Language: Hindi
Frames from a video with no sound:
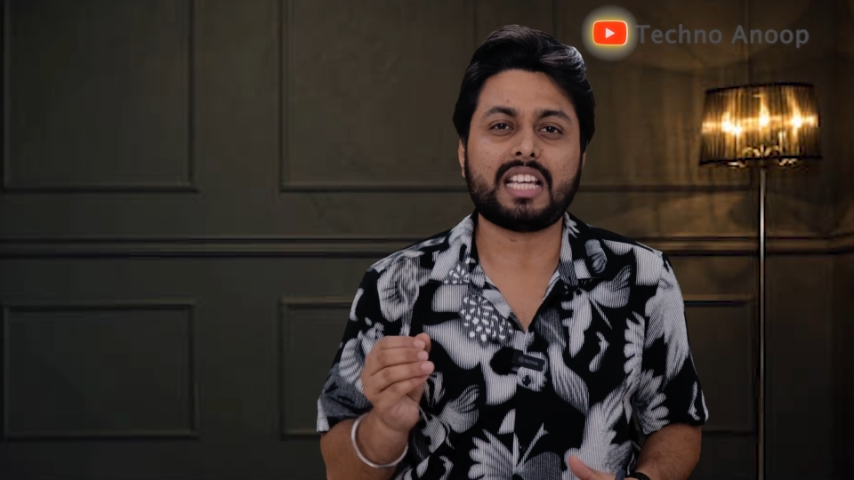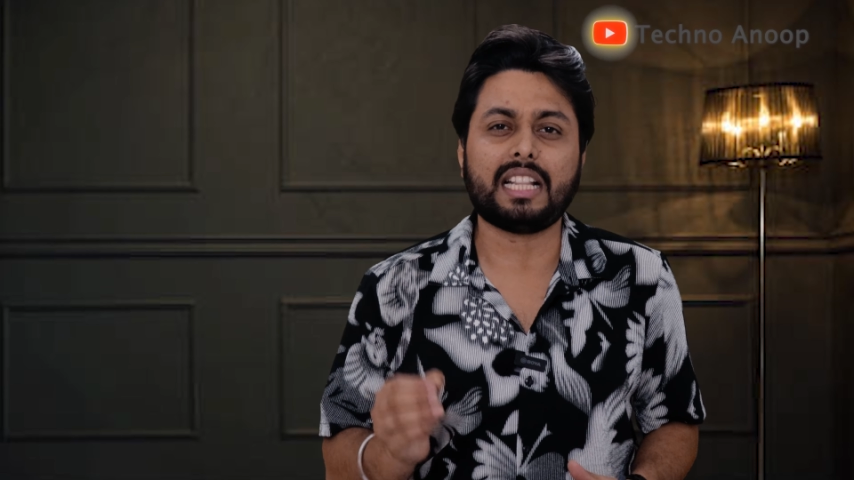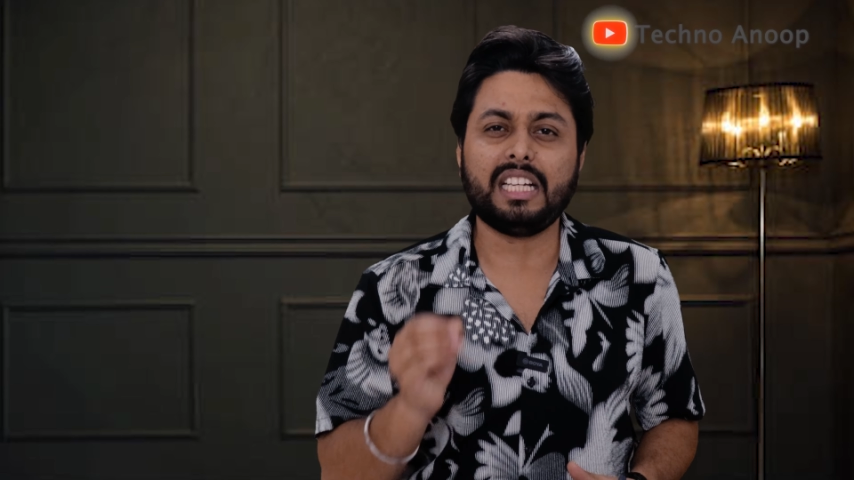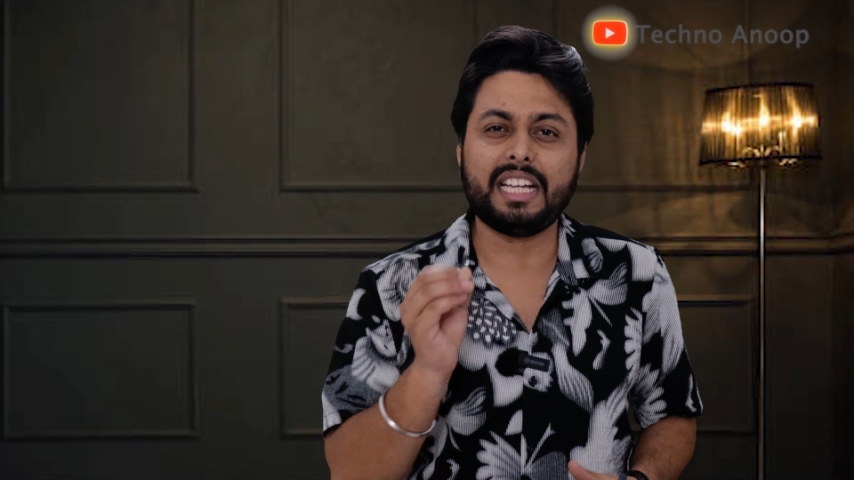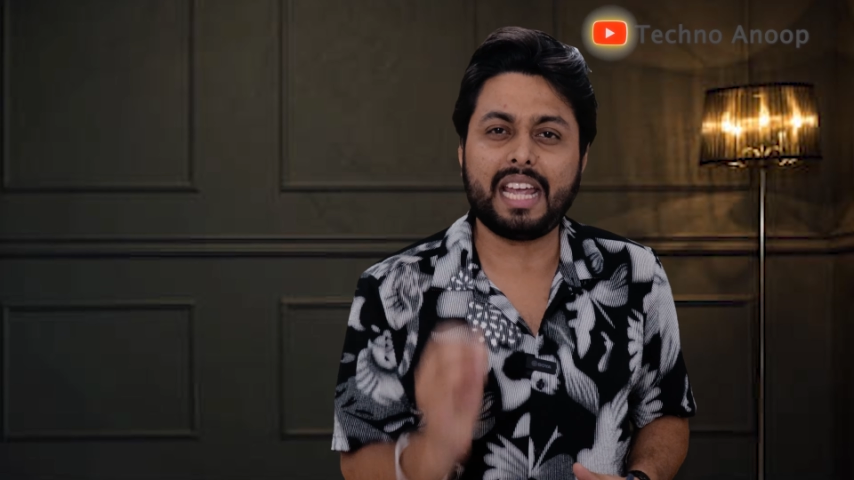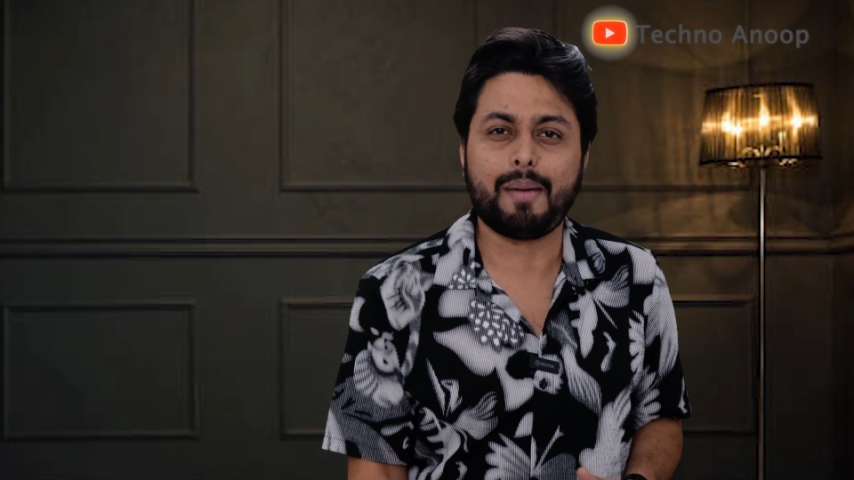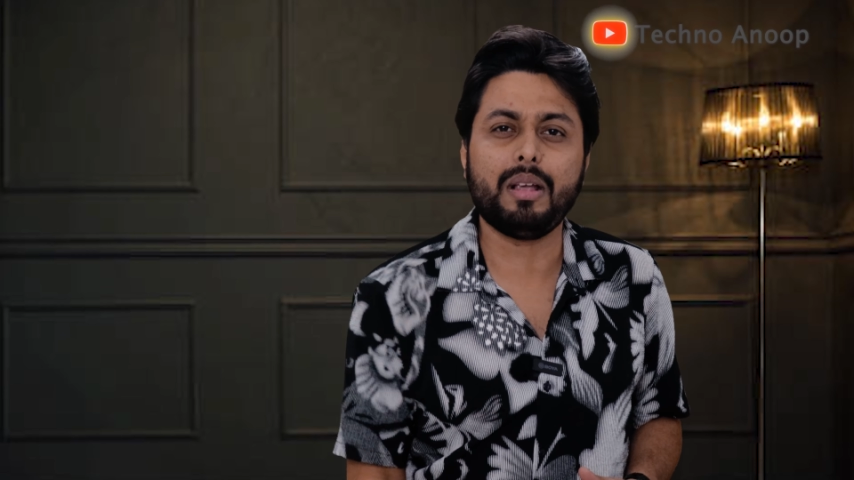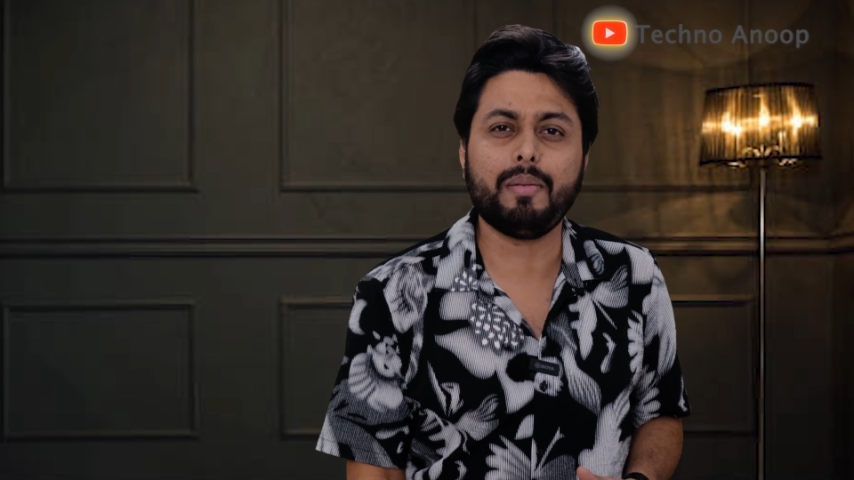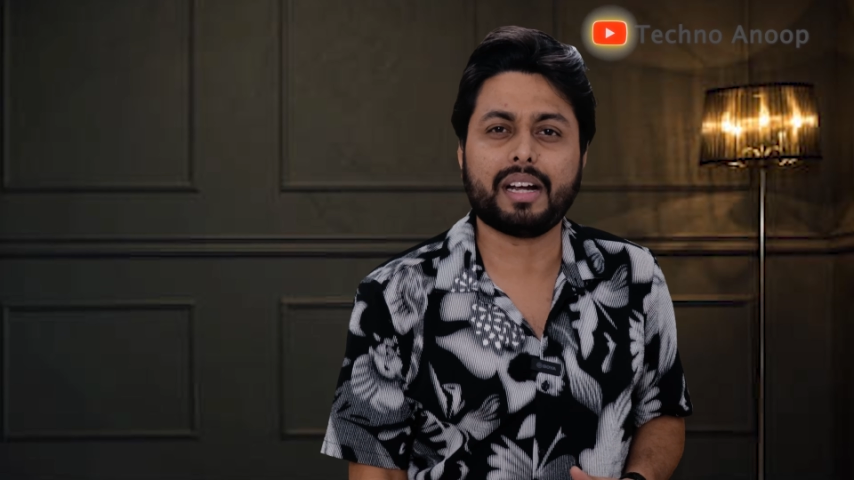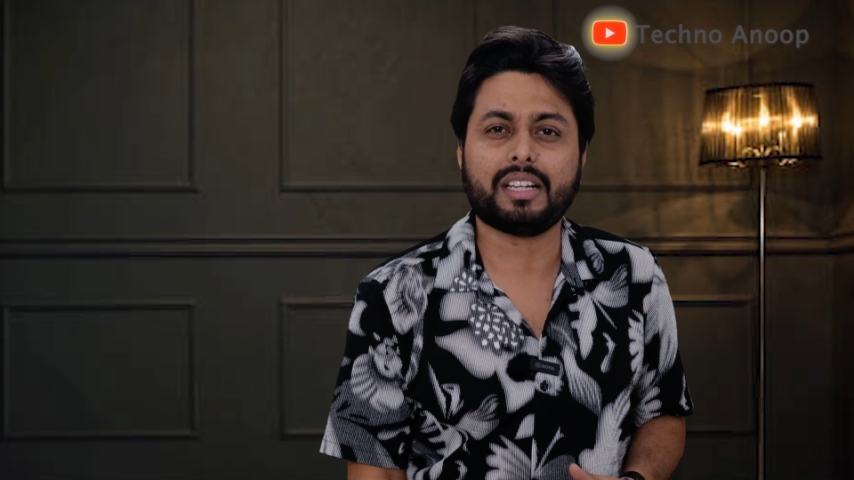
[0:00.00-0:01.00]
साथ ही
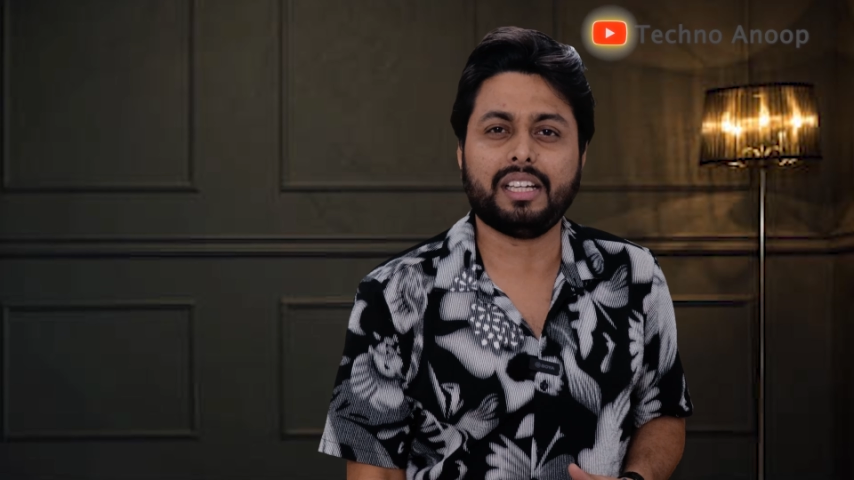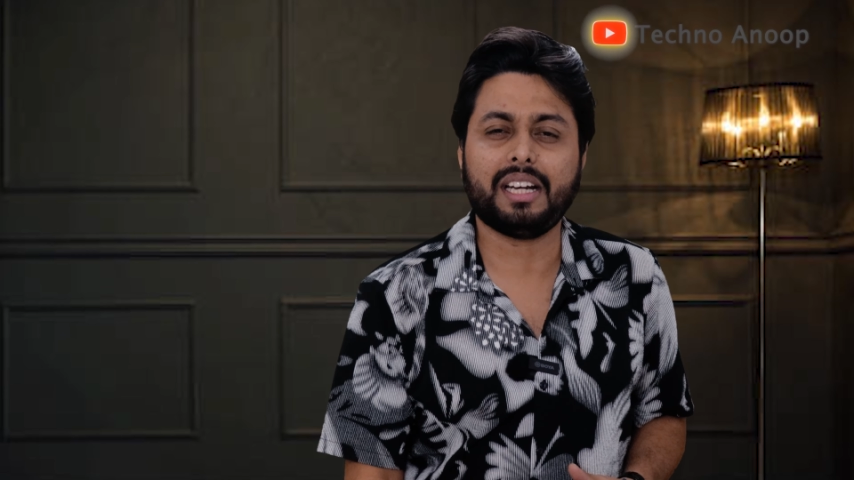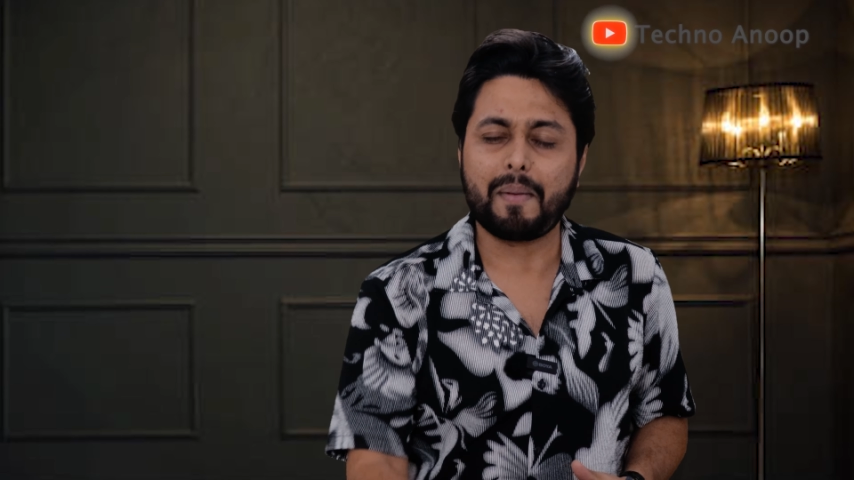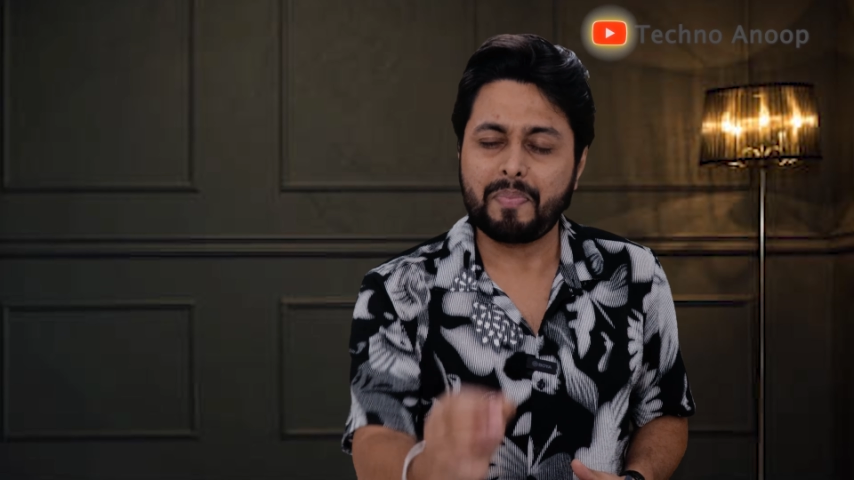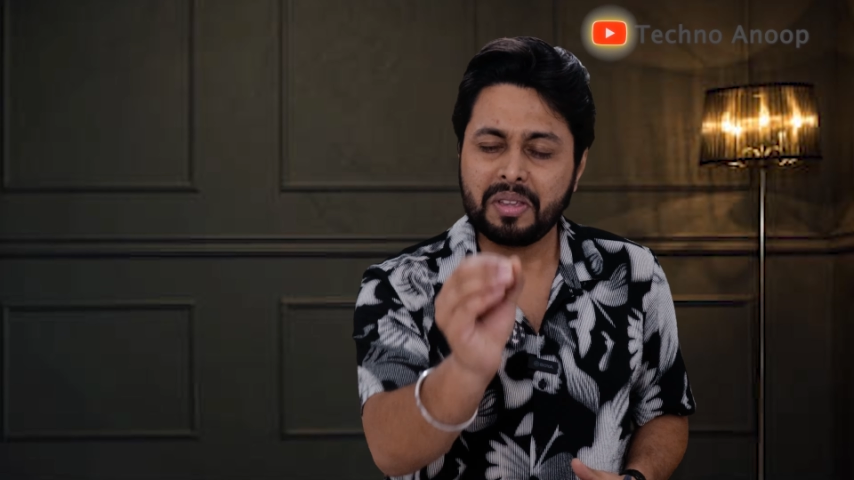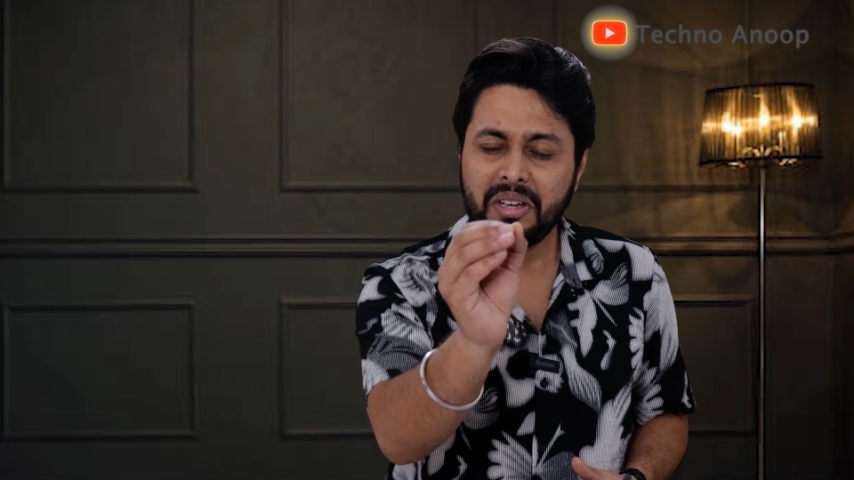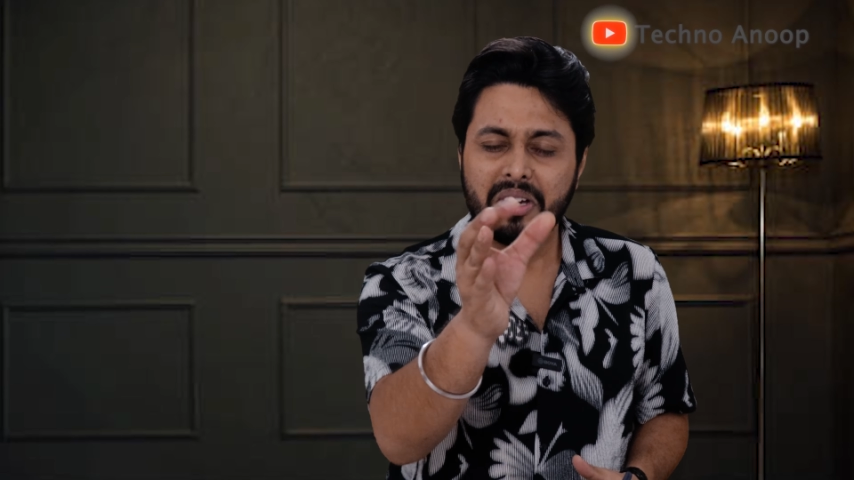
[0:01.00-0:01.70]
गेमिंग भी करते हैं ना